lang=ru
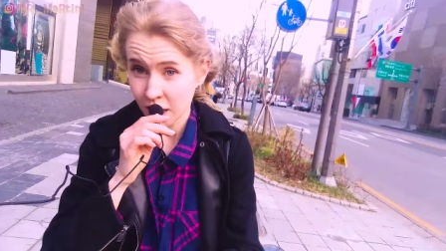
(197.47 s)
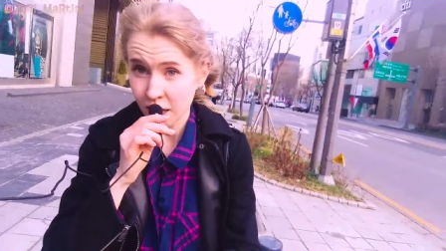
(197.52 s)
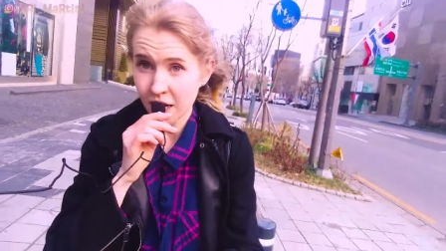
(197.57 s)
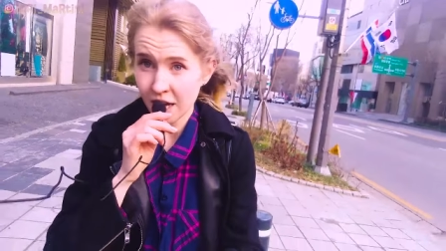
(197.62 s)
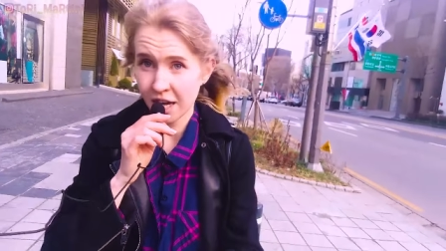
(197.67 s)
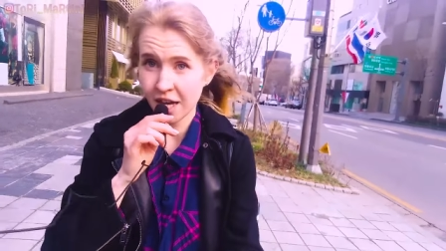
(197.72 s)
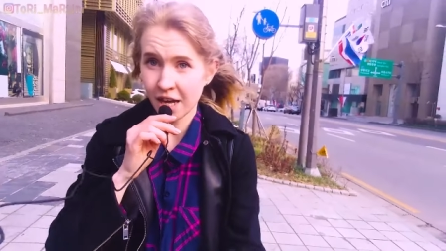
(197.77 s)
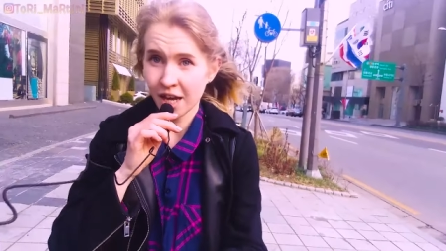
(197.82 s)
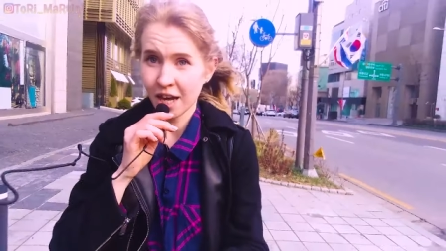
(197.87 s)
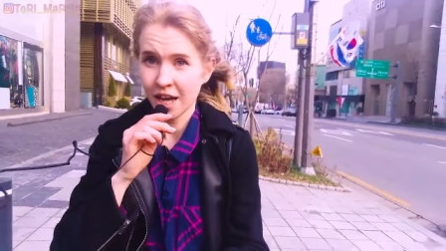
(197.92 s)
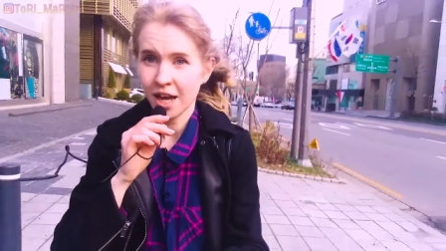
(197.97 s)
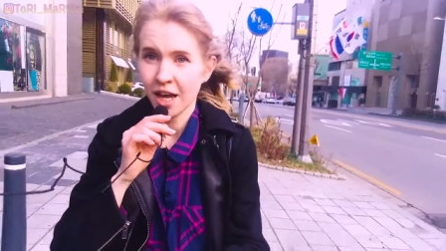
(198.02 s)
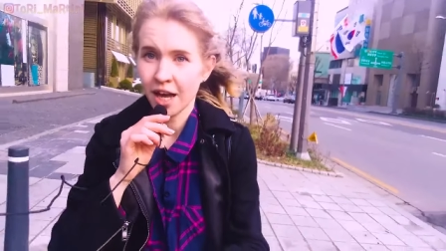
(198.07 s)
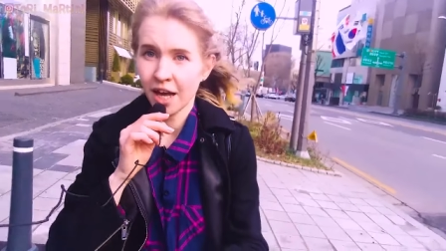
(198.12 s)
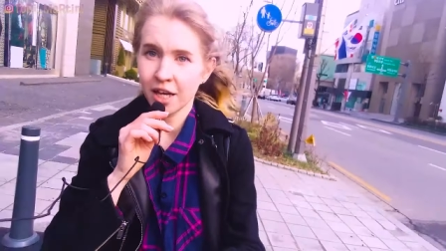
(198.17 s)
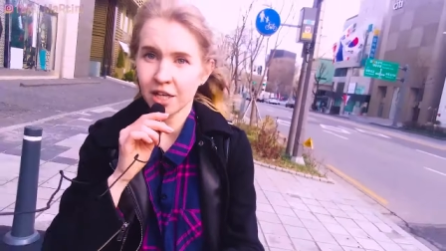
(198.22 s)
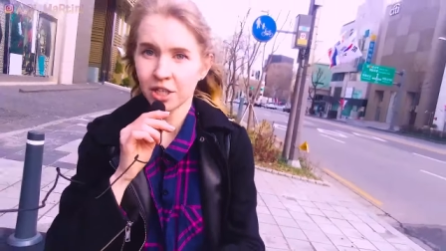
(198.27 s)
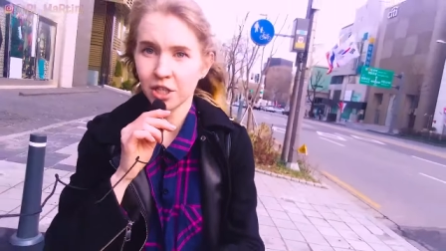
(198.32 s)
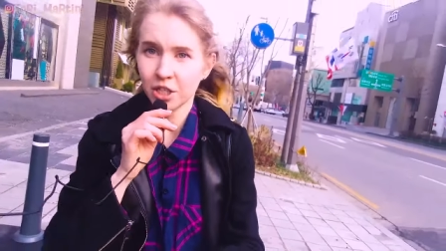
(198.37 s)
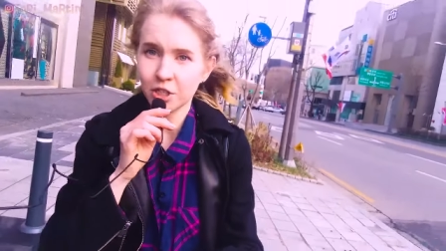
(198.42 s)
и
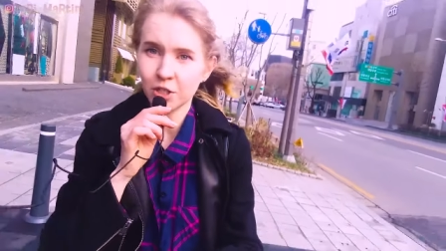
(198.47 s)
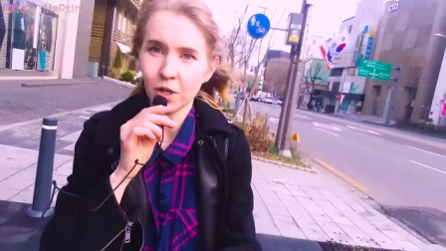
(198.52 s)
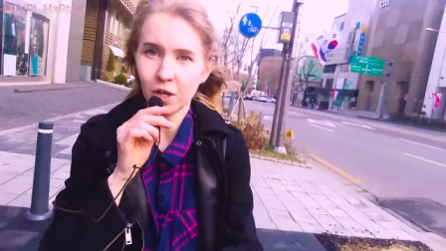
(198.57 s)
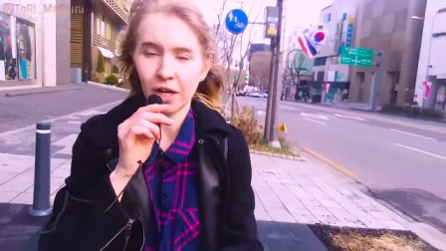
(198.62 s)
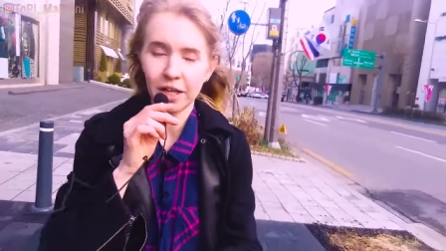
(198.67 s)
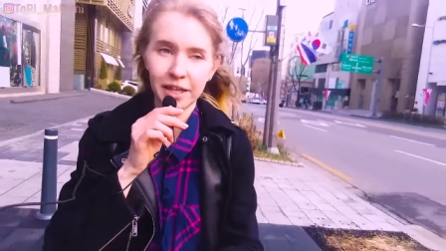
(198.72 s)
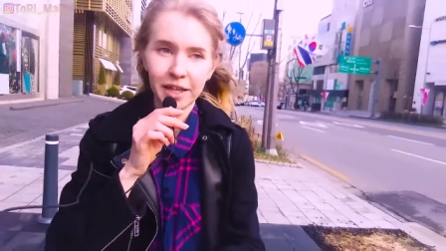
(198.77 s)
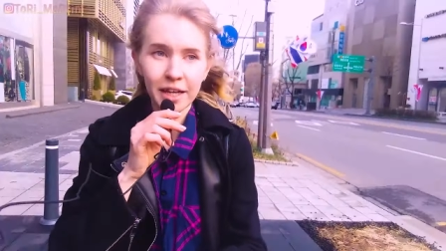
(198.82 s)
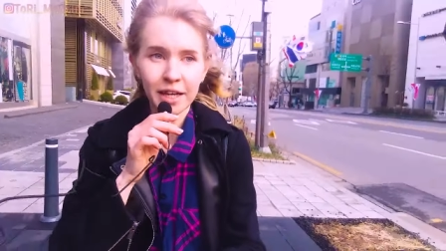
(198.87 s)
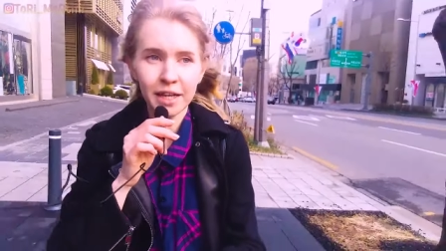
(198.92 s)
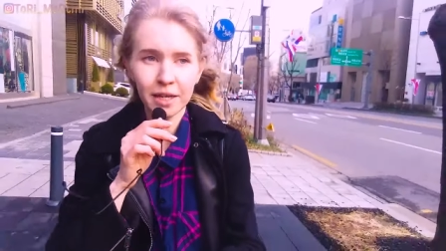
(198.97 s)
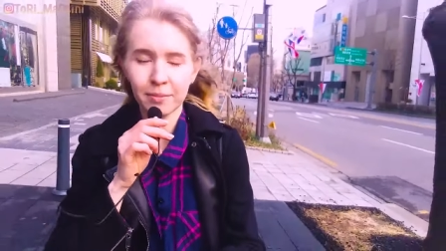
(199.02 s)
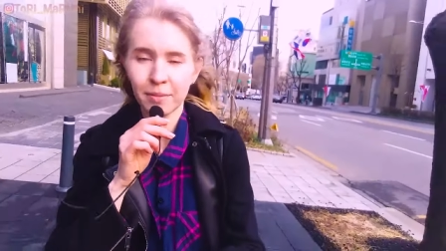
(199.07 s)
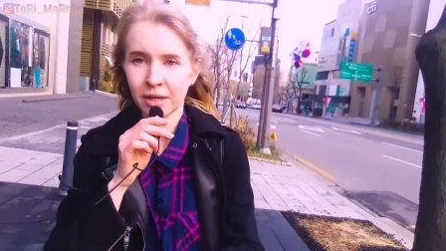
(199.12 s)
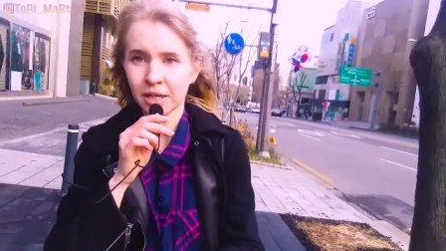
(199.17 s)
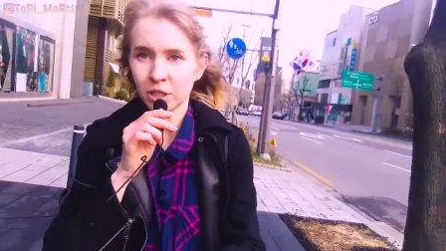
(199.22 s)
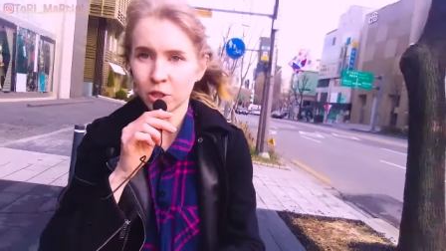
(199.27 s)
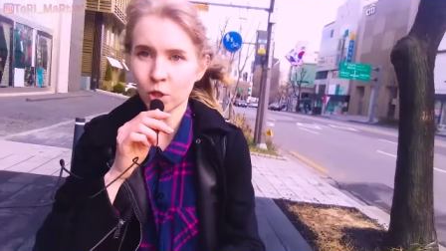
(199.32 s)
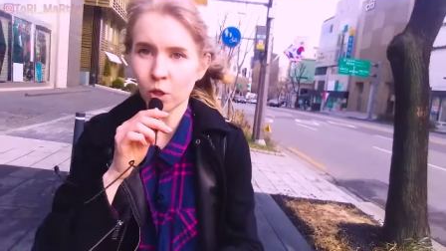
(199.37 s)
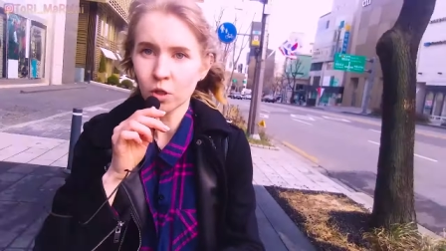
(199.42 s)
еще одна, и
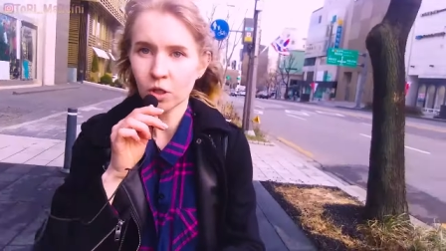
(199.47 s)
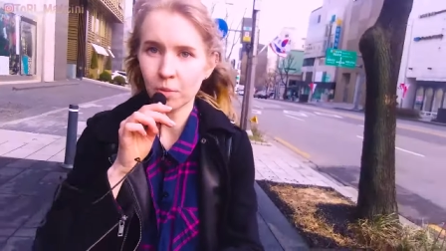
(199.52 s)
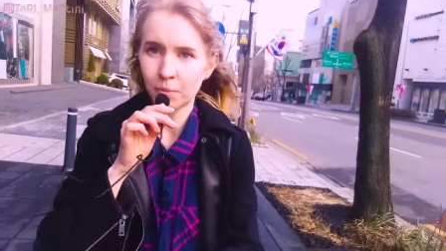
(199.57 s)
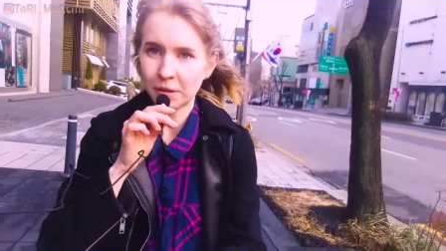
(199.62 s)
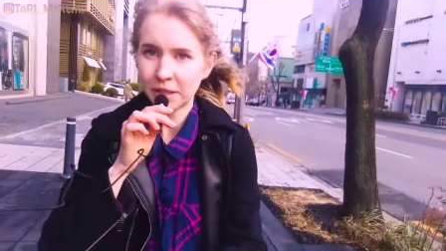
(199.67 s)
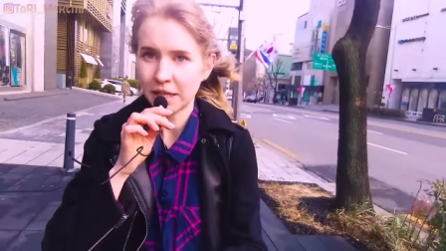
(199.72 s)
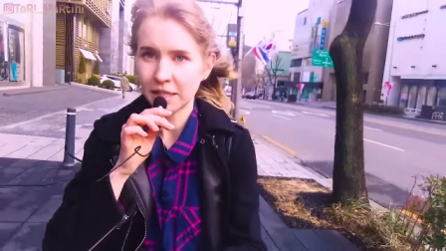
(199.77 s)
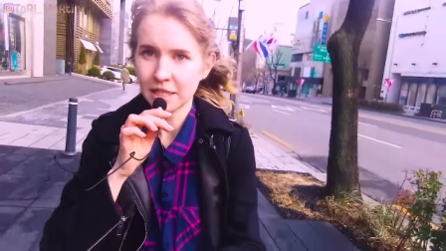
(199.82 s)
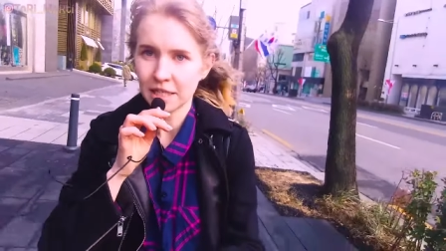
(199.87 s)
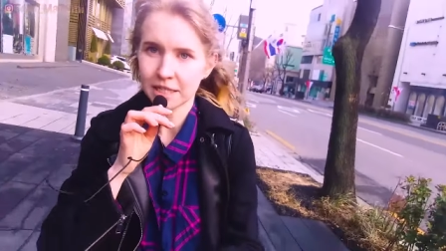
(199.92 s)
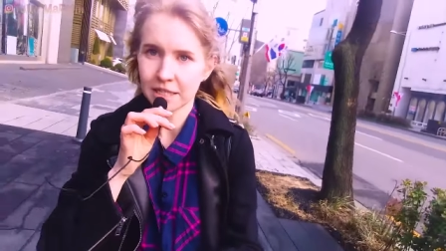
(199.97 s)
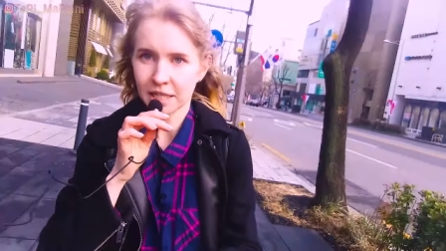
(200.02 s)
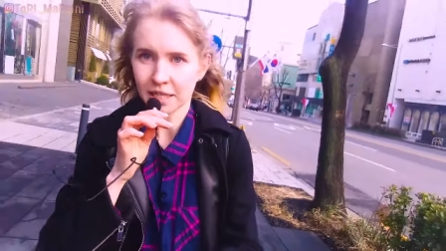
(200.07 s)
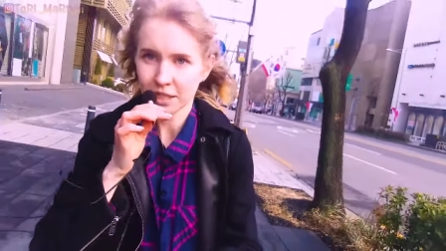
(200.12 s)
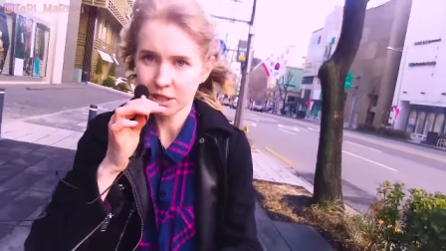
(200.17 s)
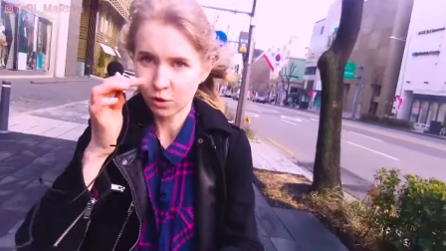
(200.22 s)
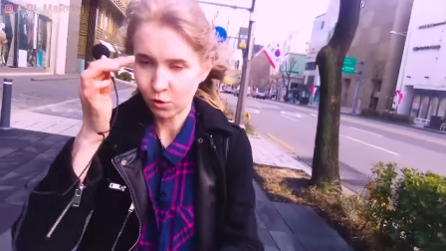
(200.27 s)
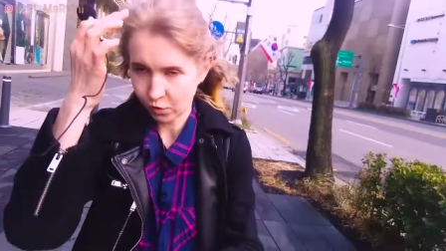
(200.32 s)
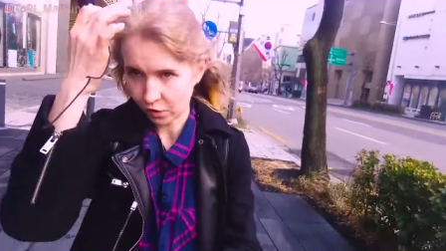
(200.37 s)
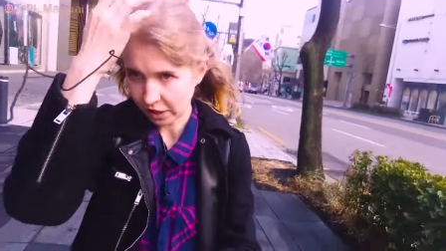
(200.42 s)
моя челка предательски
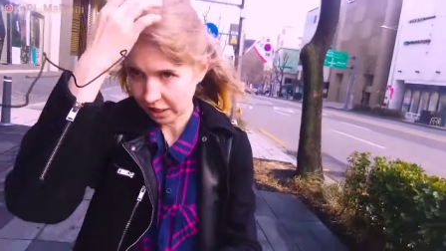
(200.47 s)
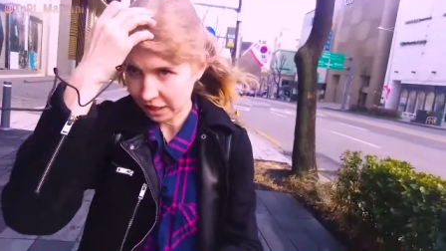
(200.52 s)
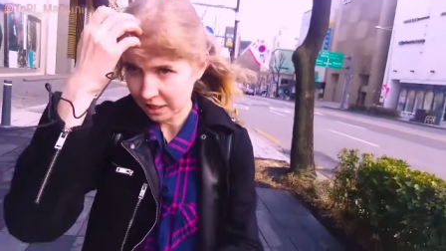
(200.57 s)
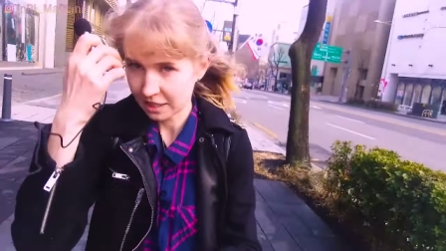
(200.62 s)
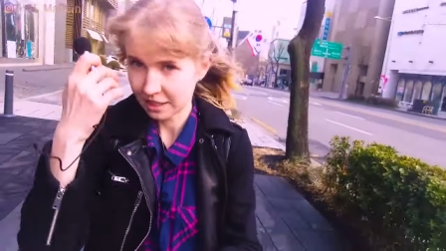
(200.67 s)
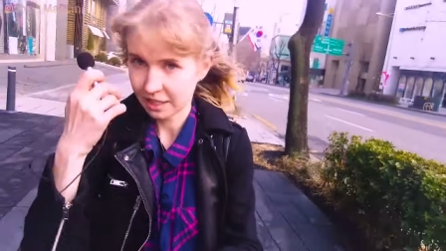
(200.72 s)
раздувается.